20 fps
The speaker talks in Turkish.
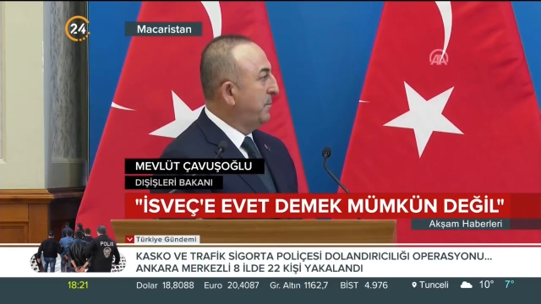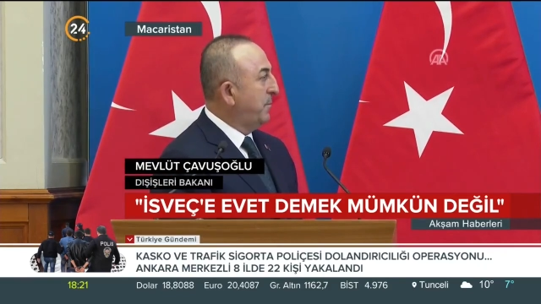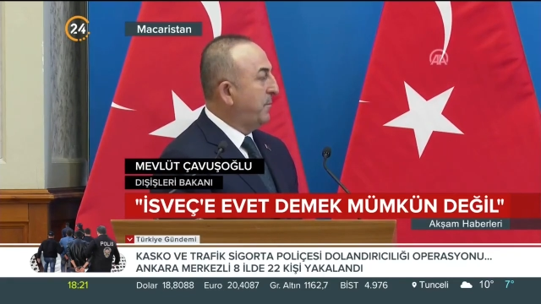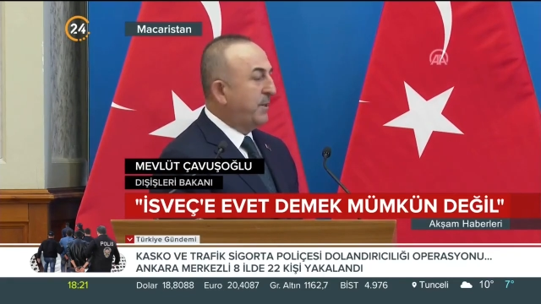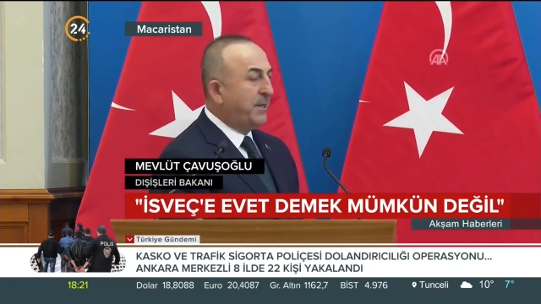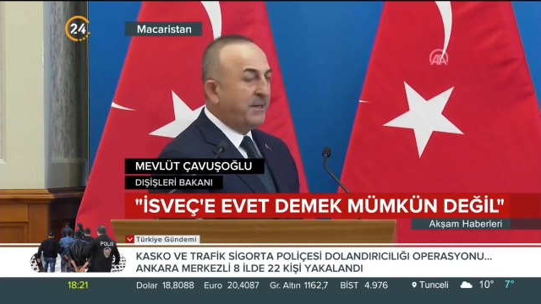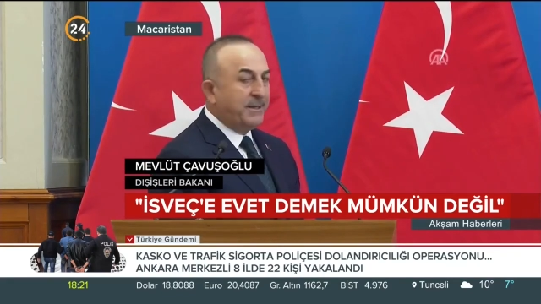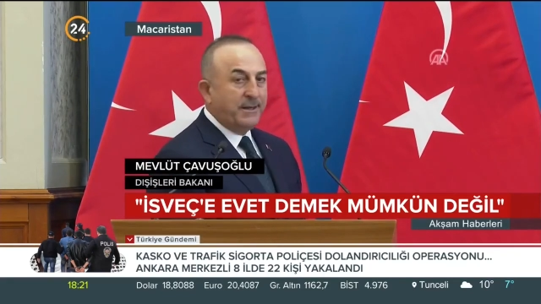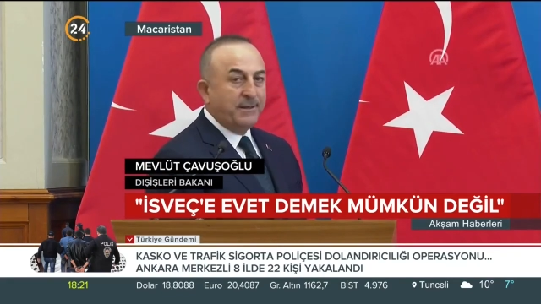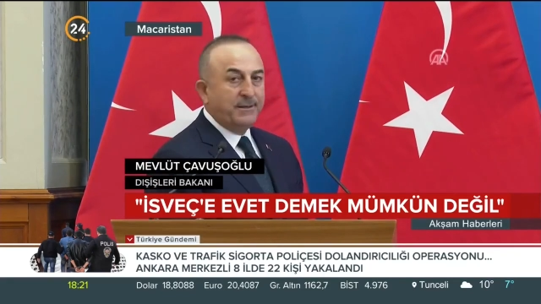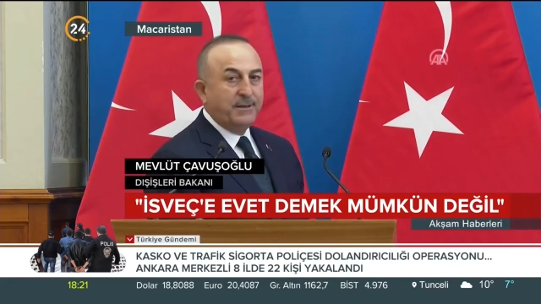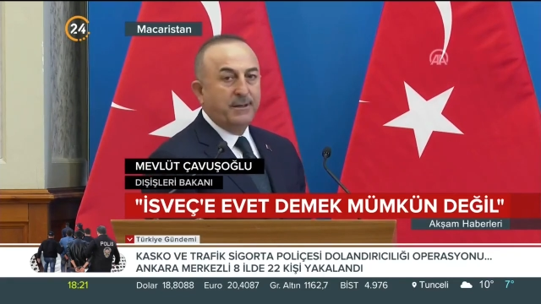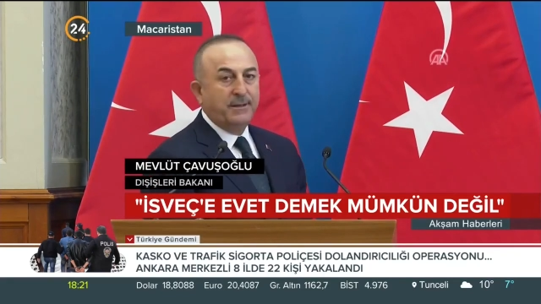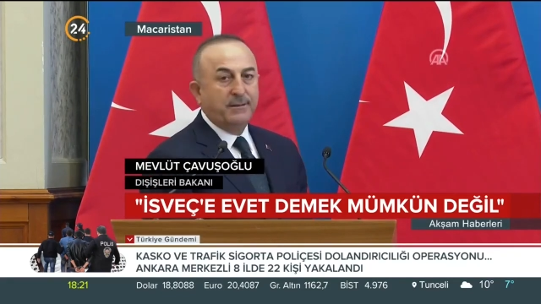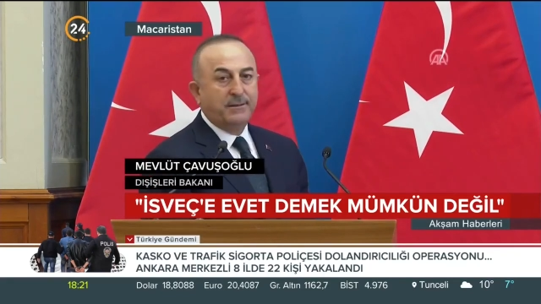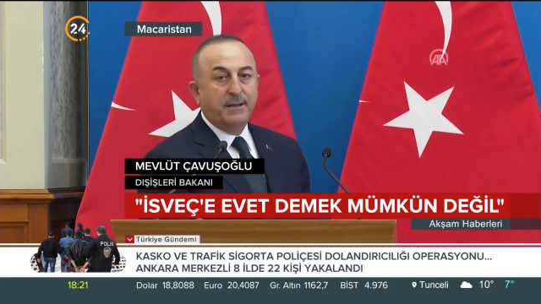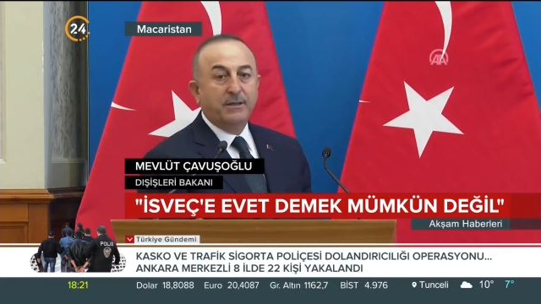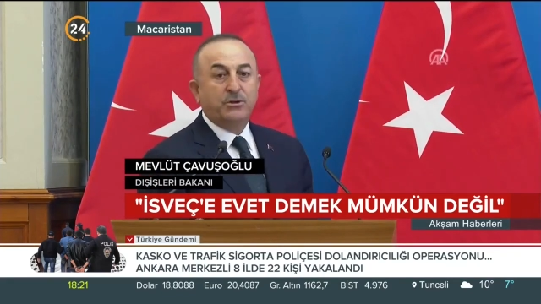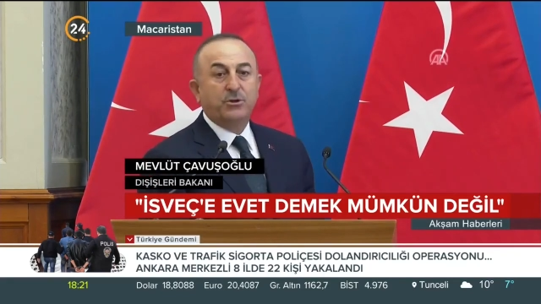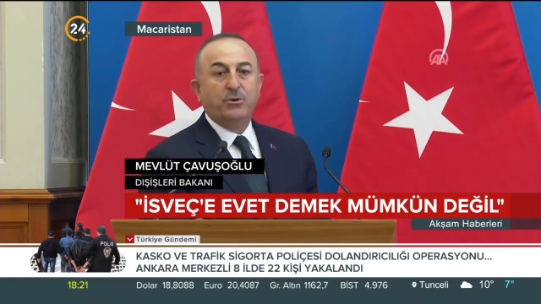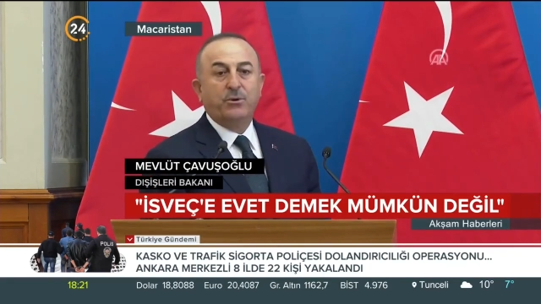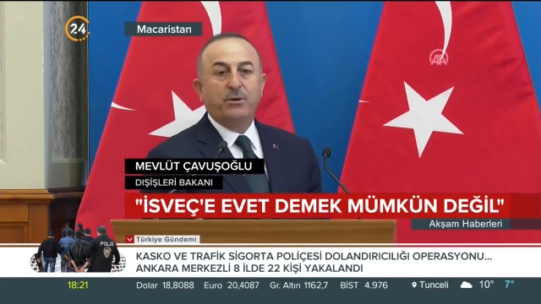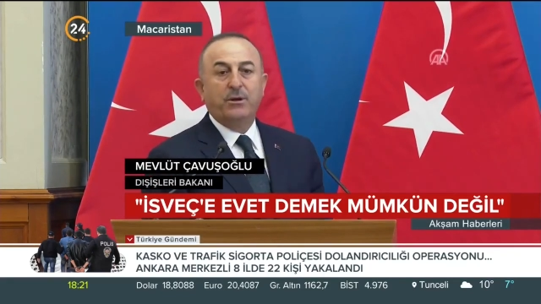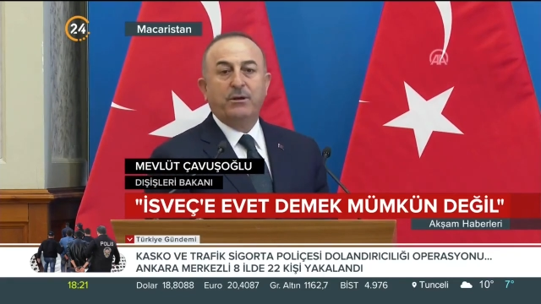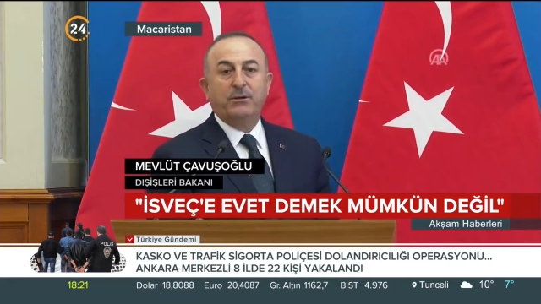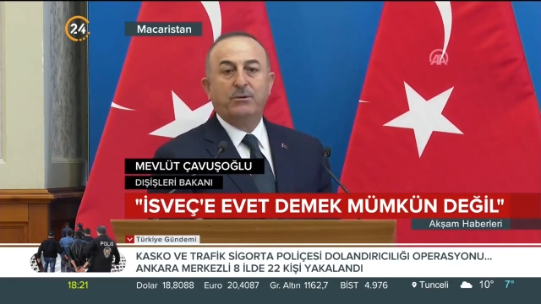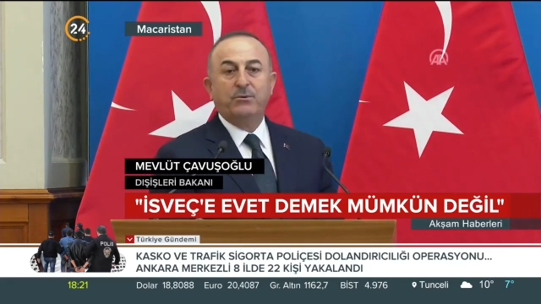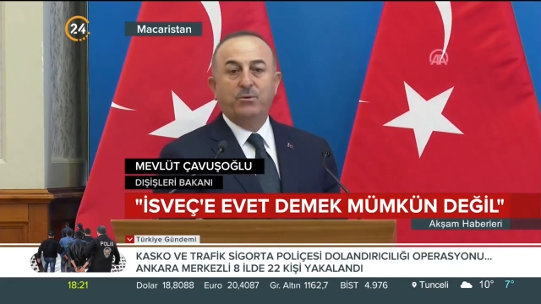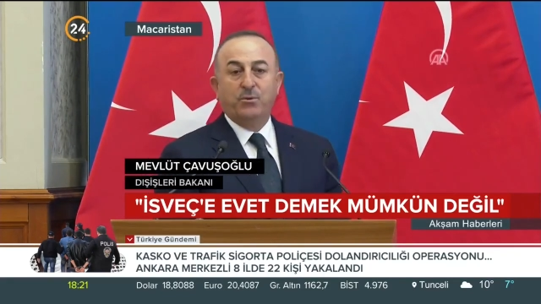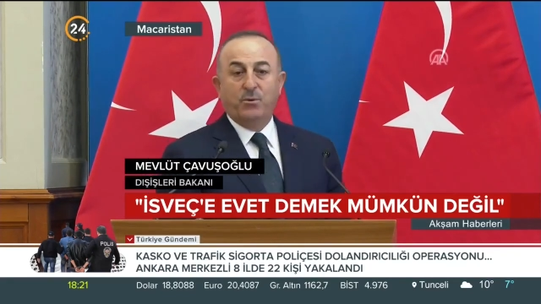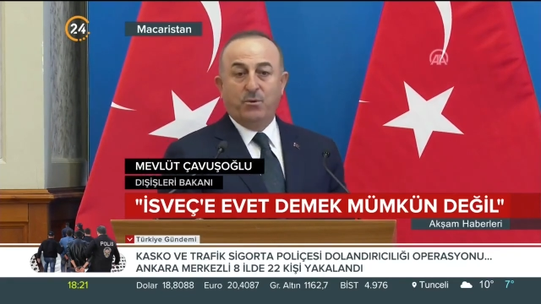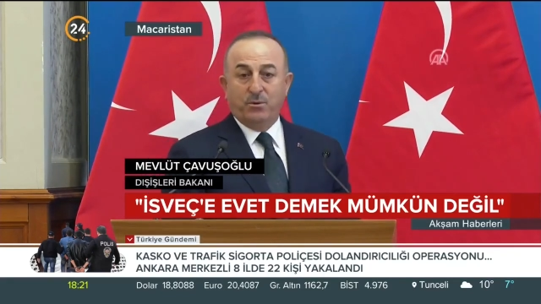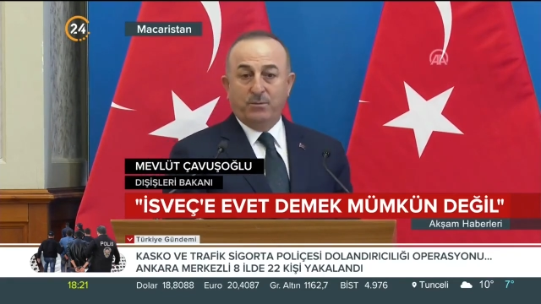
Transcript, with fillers: O nedenle NATO'ya üye